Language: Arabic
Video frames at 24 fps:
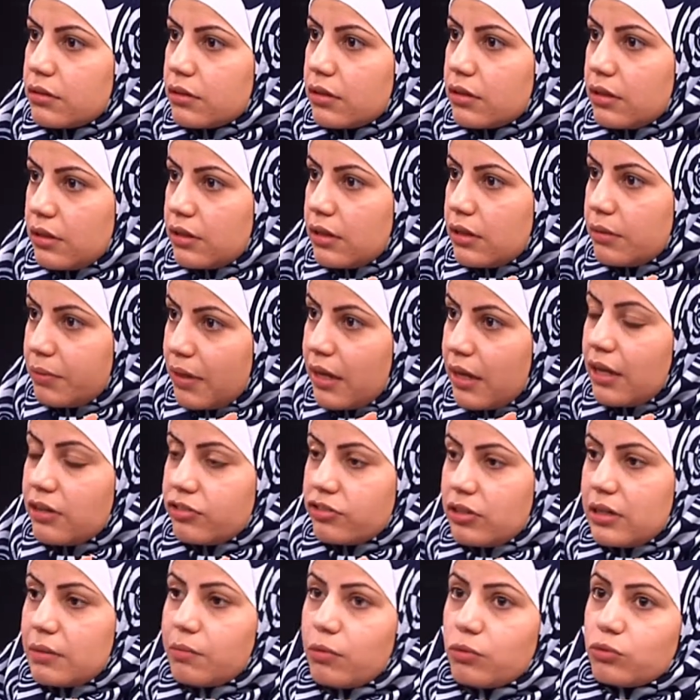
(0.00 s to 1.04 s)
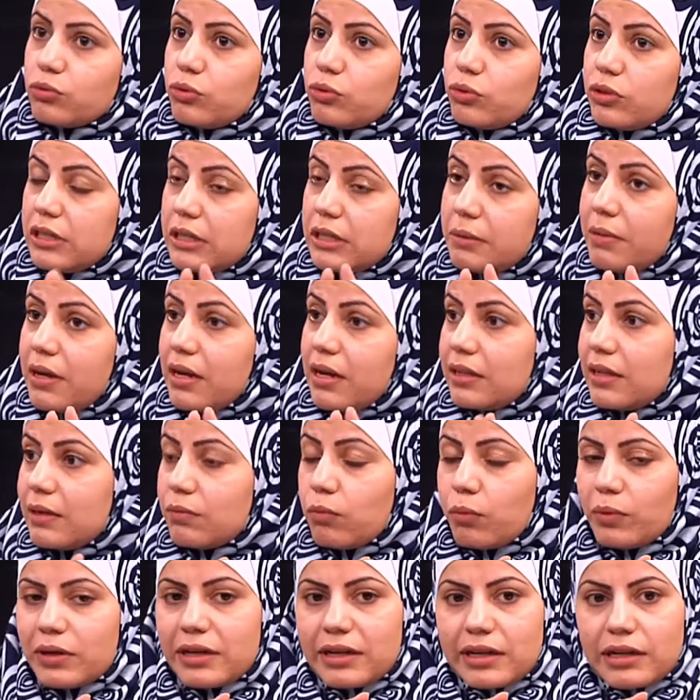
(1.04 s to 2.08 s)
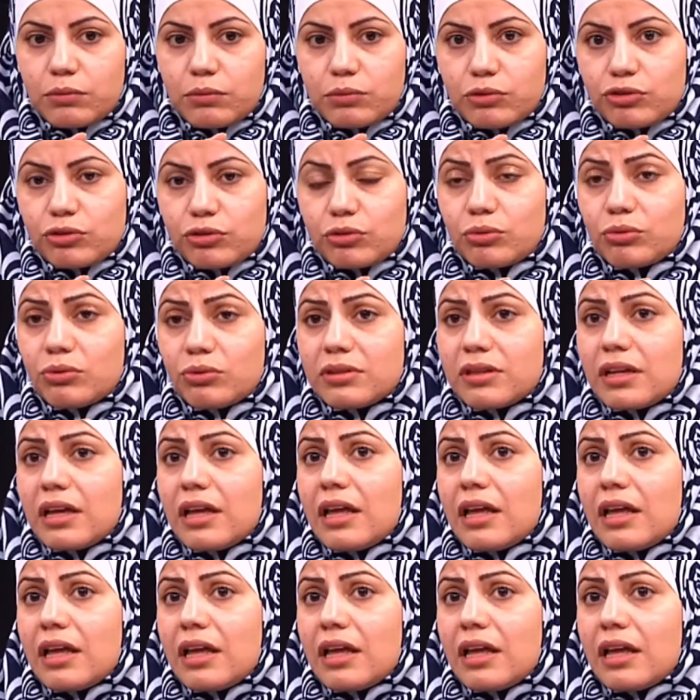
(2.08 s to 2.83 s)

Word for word: احنا بحاجه لموضوع حمايه للمبلغين والشهود